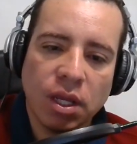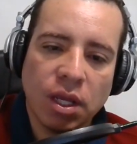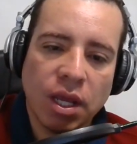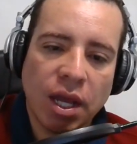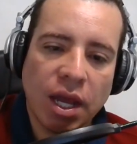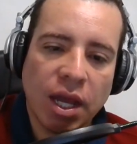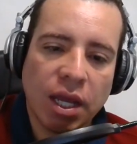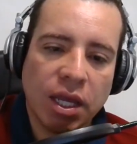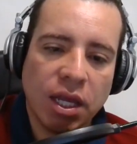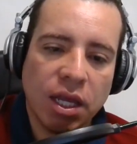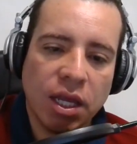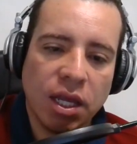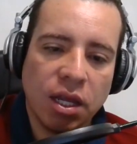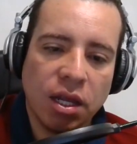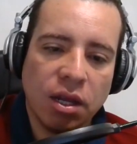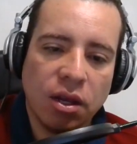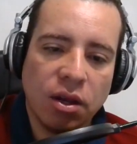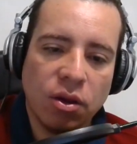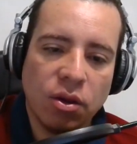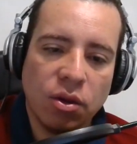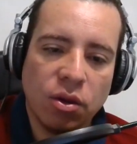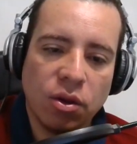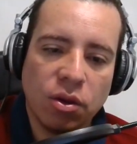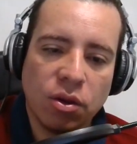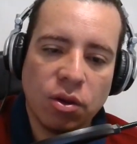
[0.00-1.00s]
Aquí
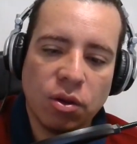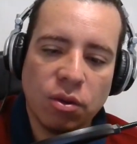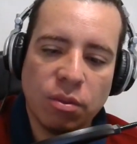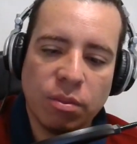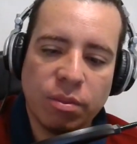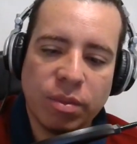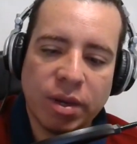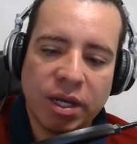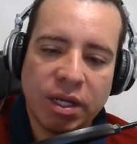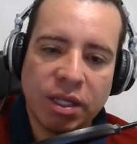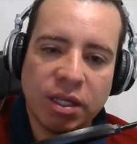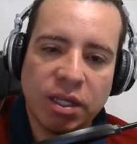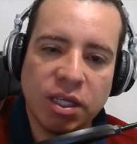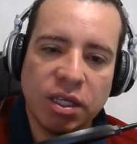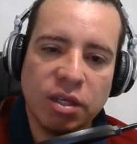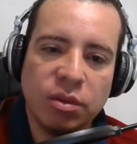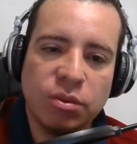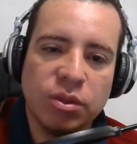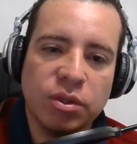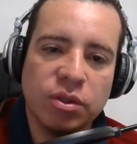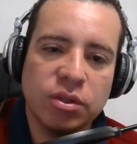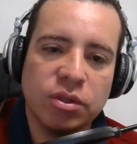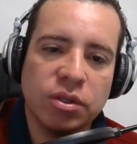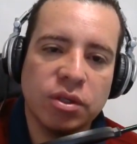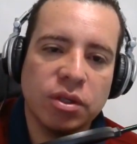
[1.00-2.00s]
lo
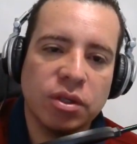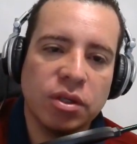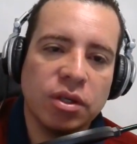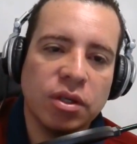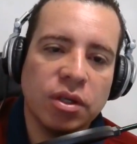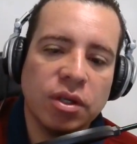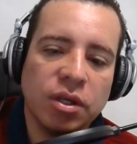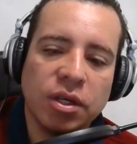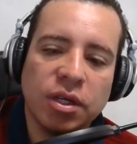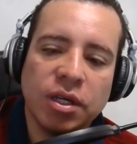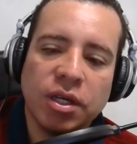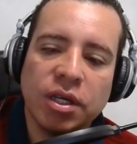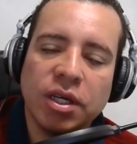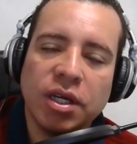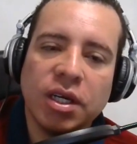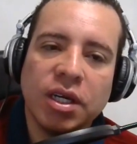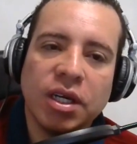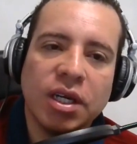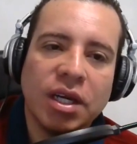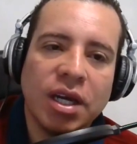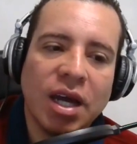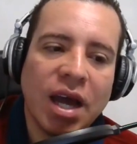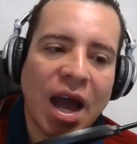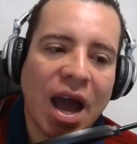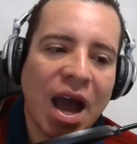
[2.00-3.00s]
compartimos
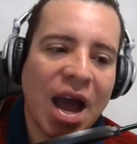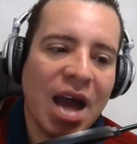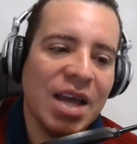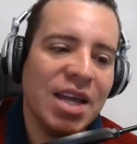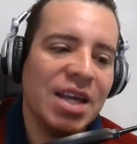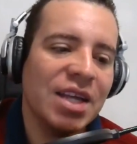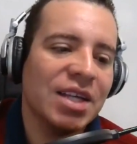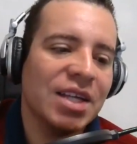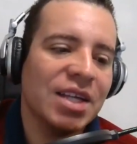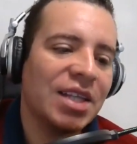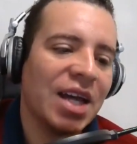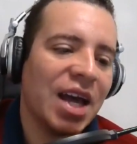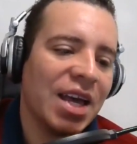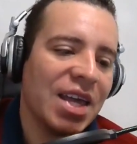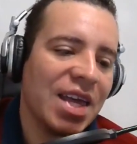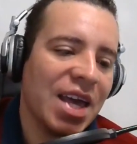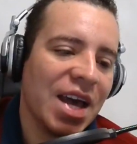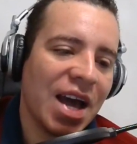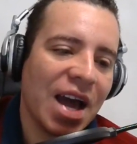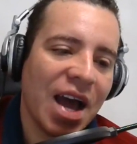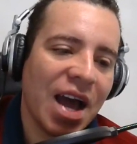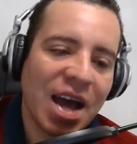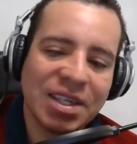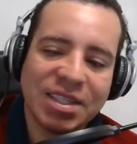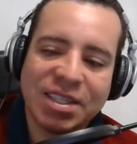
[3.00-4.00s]
ahí está,
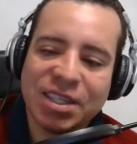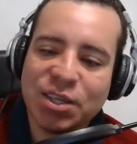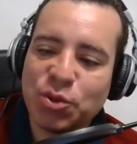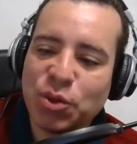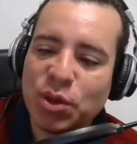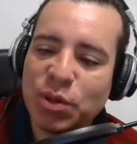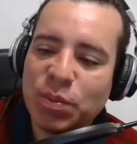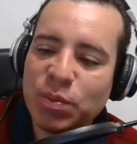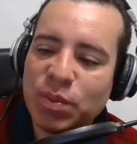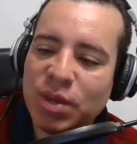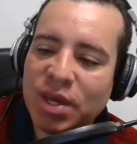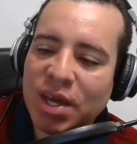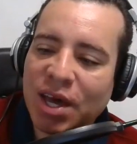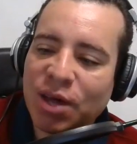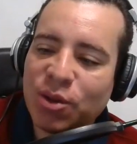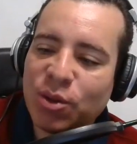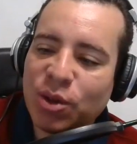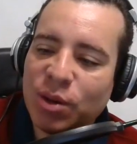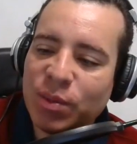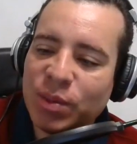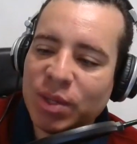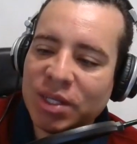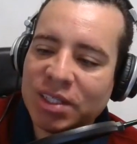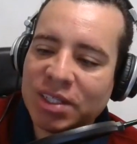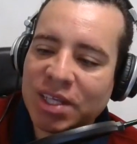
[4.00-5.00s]
ya ha sido enviado
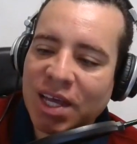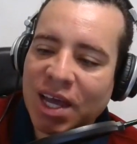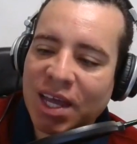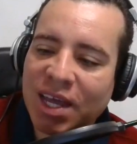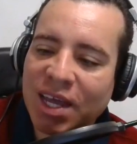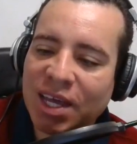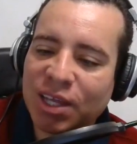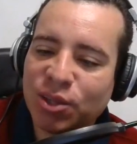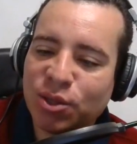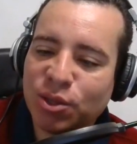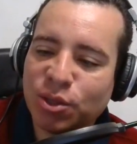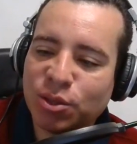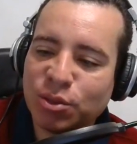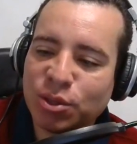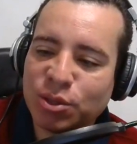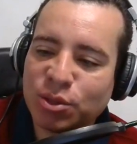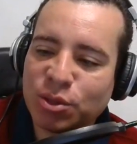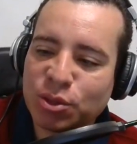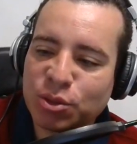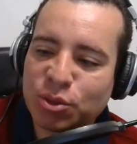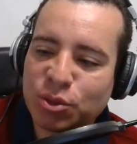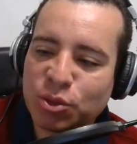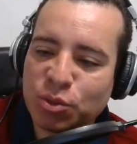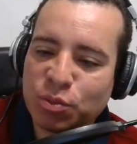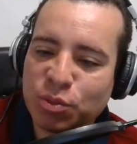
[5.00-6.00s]
el mensaje a todos
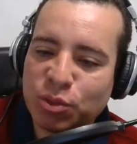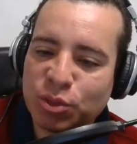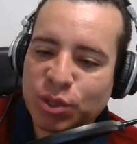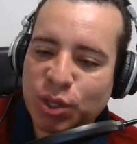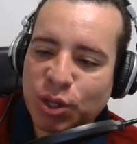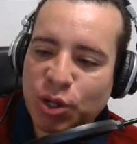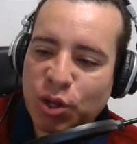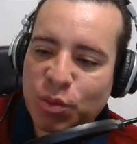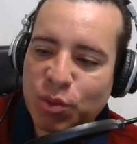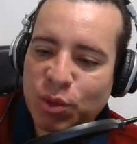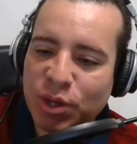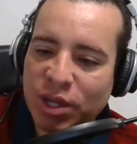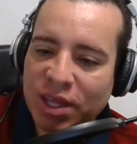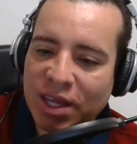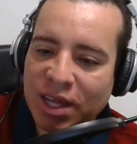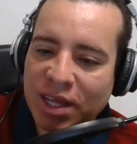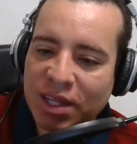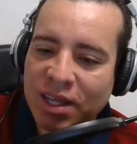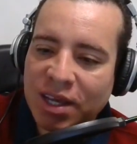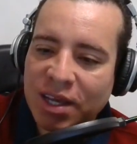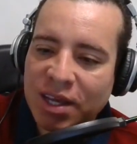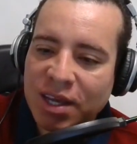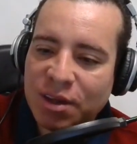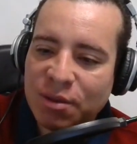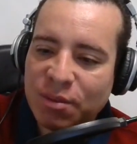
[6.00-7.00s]
nuestros grupos de comunidad
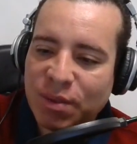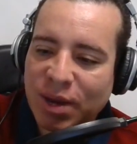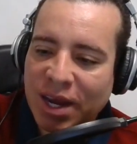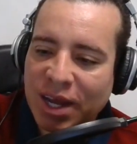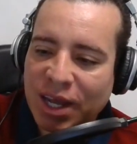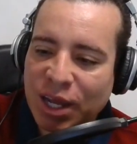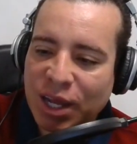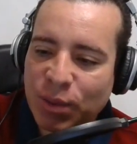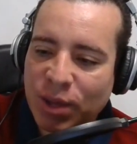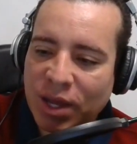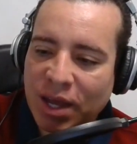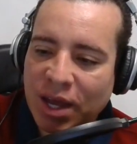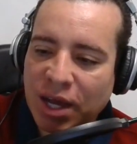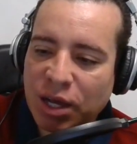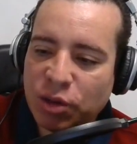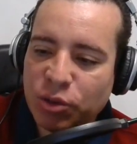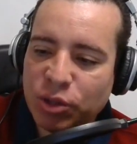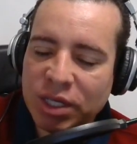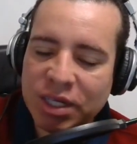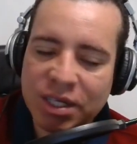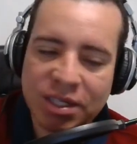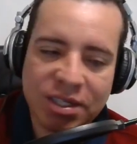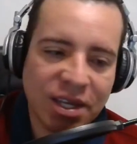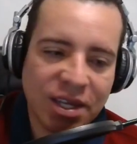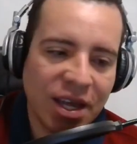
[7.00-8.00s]
para que vengan a
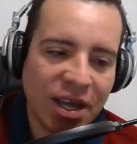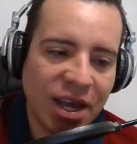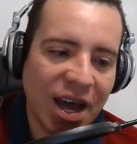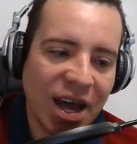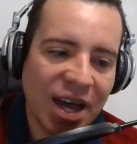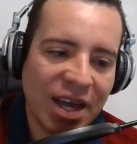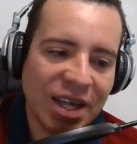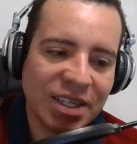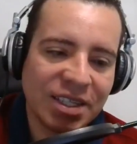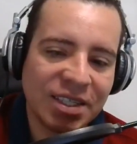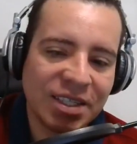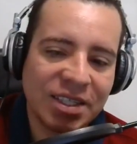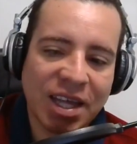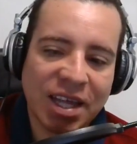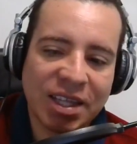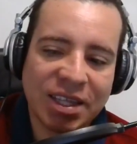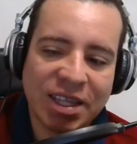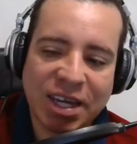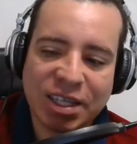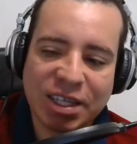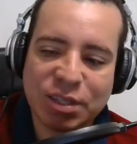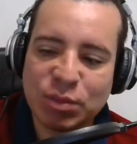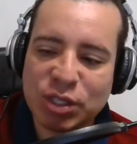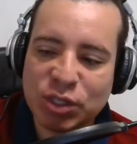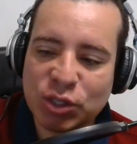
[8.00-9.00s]
unirse a esta
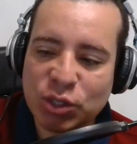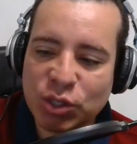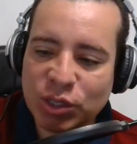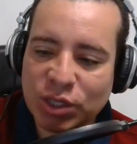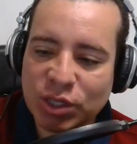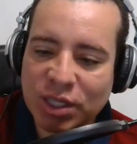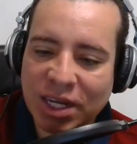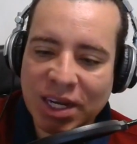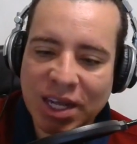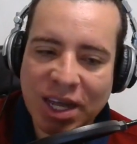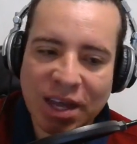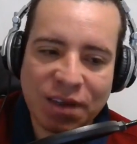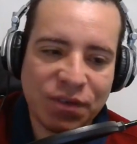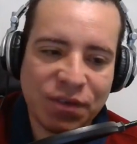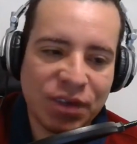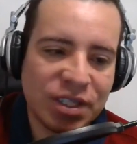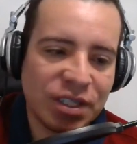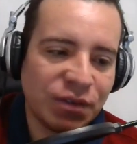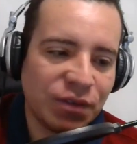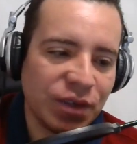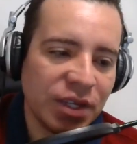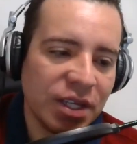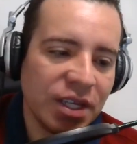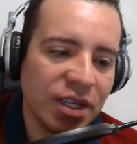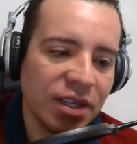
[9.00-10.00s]
transmisión del Café
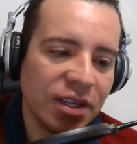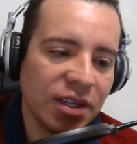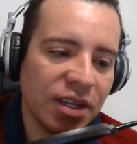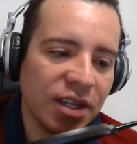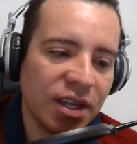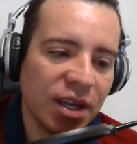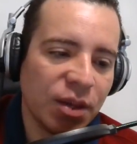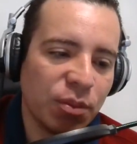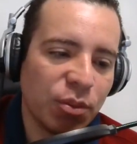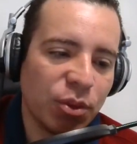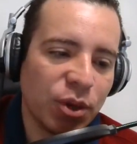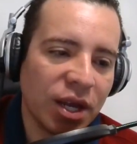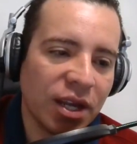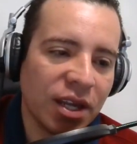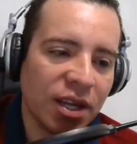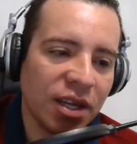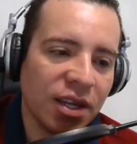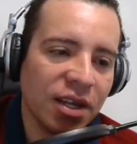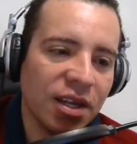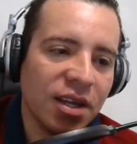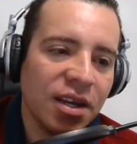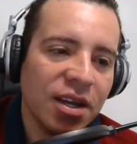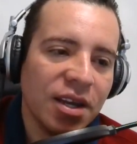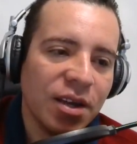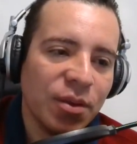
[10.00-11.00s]
Cefín y que por
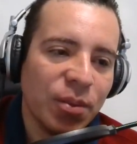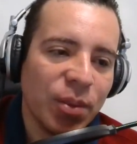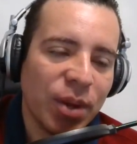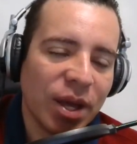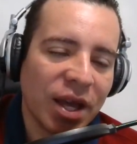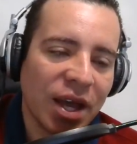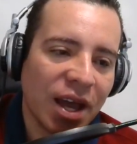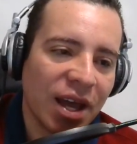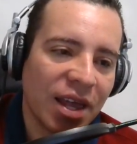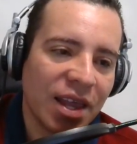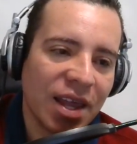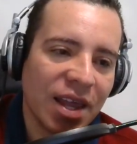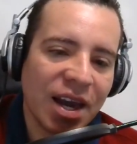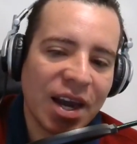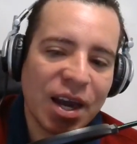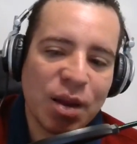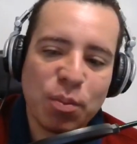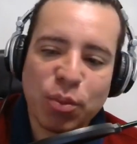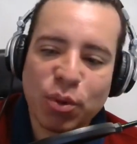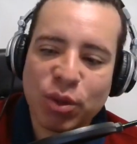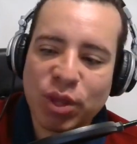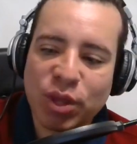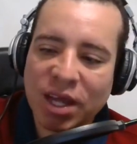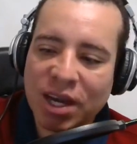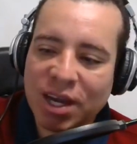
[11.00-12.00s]
aquí vengan a darle
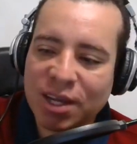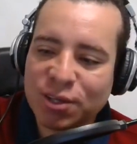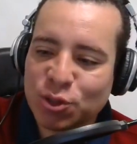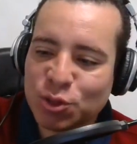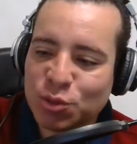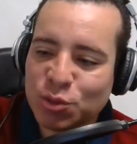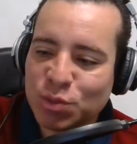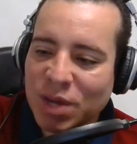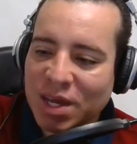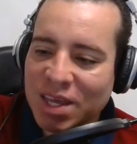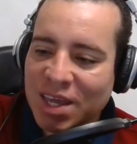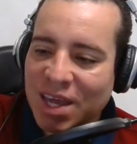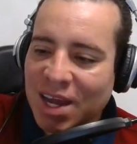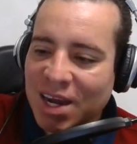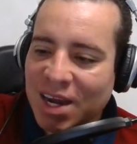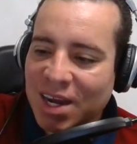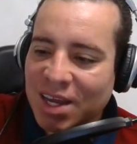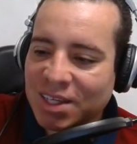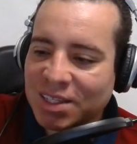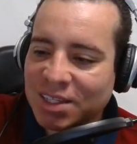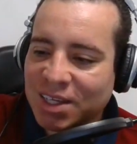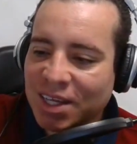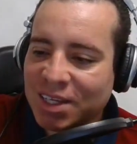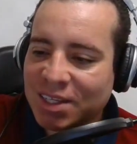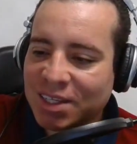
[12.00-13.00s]
poder a sus
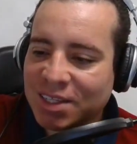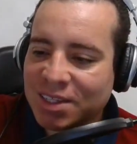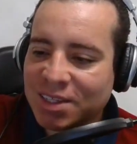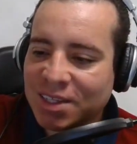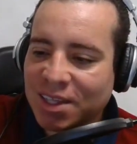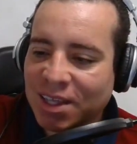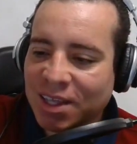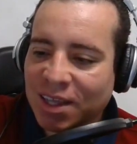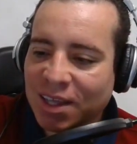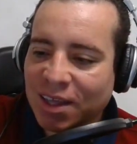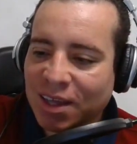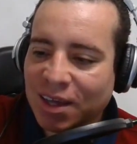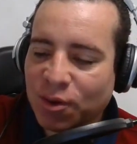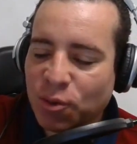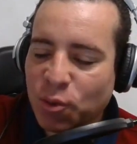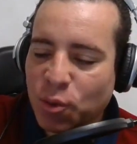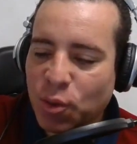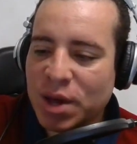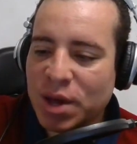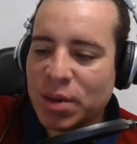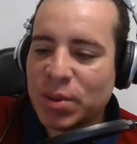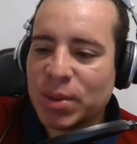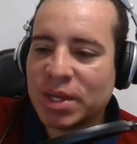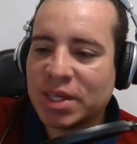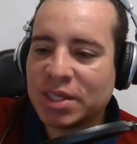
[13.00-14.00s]
mañanas este
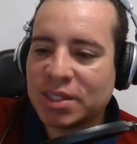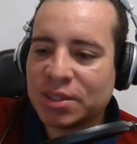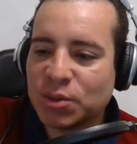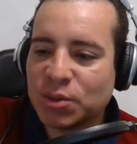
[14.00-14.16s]
jueves,